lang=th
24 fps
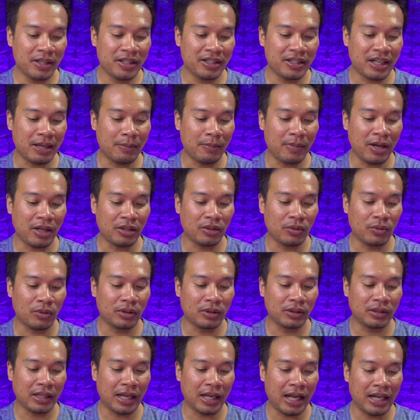อนๆสามารถกด
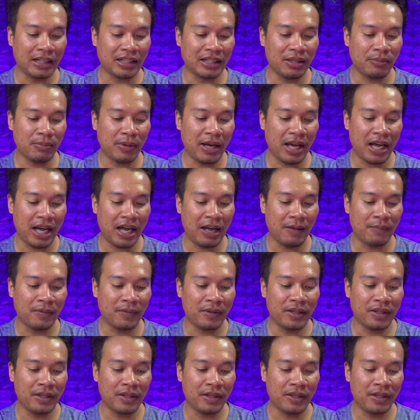ค้างที่ภาพ